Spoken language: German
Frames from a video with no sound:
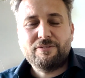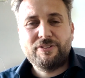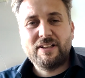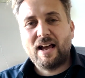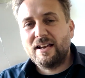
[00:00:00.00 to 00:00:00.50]

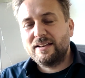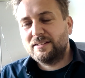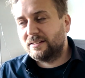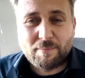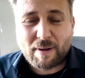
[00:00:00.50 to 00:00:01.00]

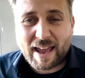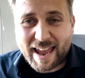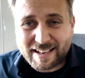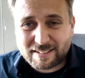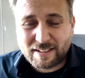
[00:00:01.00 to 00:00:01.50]
vielleicht mal
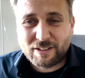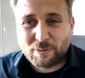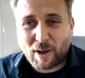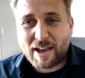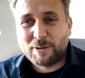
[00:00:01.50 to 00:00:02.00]
endlich
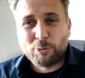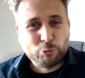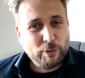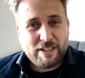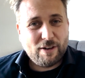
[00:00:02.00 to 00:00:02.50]
ein
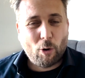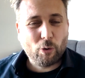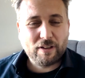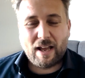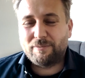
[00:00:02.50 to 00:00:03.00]
Reel
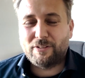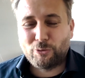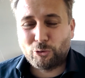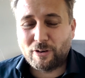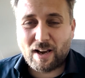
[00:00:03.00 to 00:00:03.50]
hochladen, was
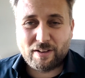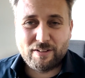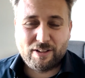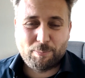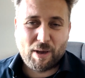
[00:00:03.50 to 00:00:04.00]
du schon lange
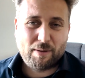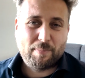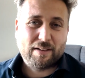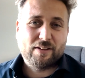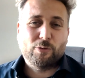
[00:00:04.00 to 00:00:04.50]
nicht mehr
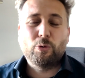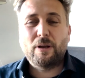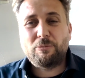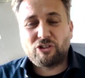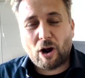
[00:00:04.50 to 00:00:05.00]
gemacht hast. Oder
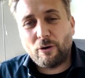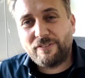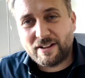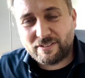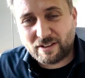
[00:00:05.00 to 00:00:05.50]
im
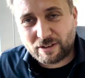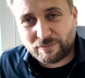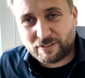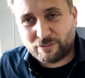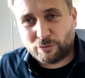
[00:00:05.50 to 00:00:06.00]
Schaufenster
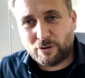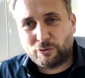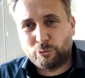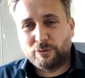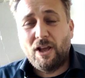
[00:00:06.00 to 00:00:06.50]
etwas äh,
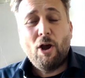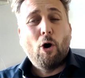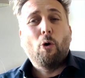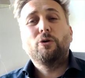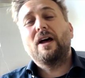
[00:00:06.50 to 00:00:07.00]
tun.
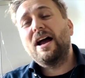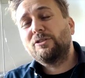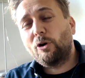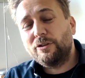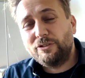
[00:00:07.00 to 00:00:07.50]
Oder einen
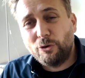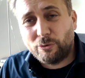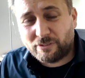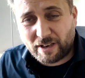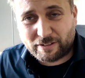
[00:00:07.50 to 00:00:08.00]
neuen
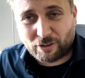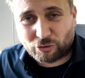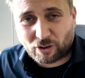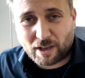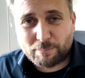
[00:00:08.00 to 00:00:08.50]
Newsletter
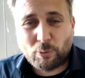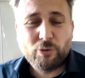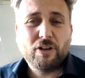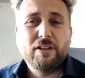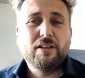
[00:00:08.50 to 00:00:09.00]
schreiben.
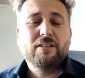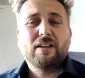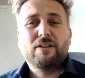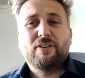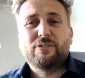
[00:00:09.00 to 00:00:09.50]
Oder
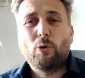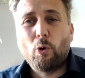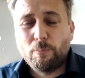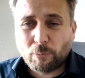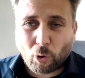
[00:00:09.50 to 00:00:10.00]
irgendetwas
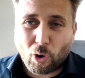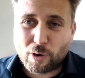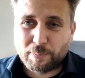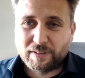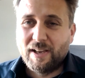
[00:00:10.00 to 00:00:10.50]

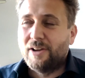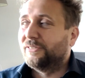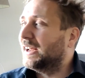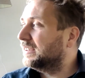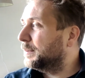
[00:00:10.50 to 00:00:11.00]
umräumen.
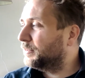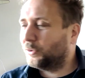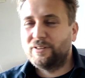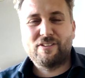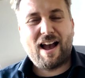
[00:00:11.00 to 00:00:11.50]
Vielleicht gibt es auch
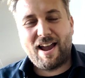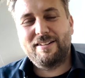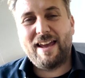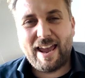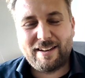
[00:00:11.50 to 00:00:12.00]
diese
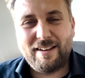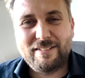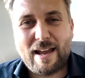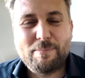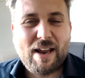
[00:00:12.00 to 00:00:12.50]
eine Ecke in
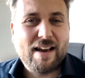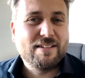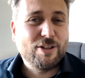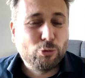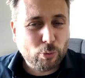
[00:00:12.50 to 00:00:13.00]
deinem Laden,
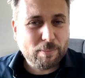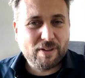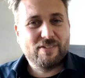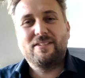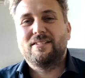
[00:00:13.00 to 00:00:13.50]
die du
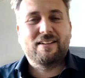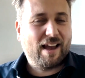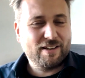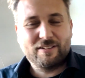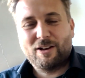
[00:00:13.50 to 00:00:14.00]
immer siehst, die
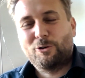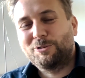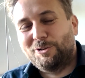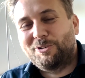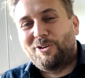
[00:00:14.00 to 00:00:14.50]
keiner der
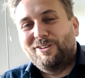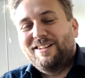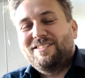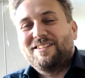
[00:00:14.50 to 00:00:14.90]
Kunden und Kundinnen